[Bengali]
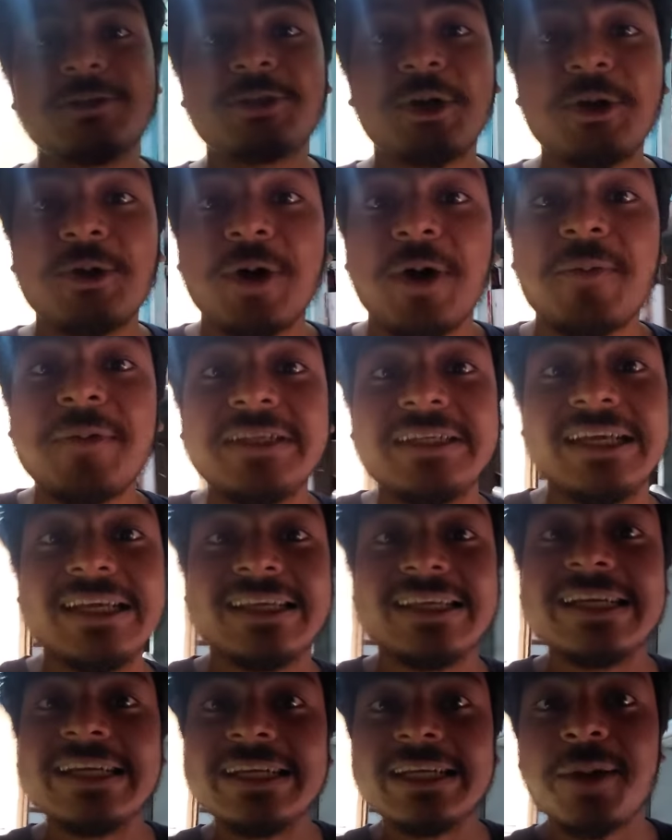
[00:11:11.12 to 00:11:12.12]
চলো আমি যে
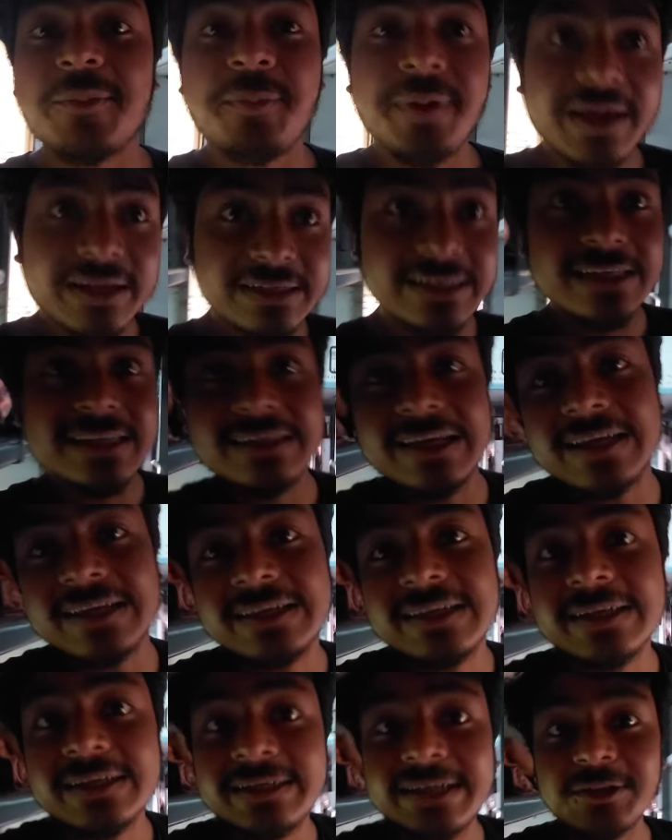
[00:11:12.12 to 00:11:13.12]
সিটটা পেয়েছি সেই
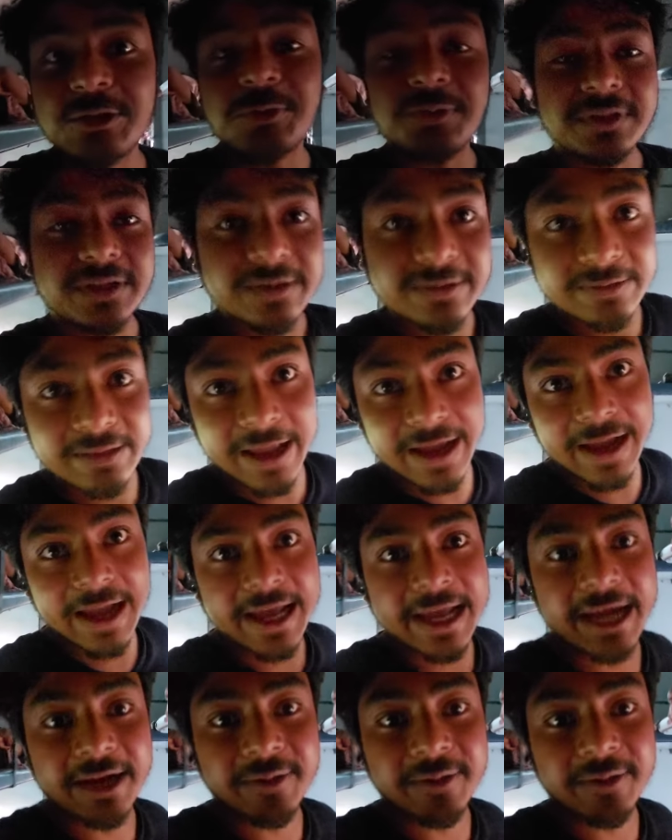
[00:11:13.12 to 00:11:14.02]
সিটটা তোমাদের দেখাই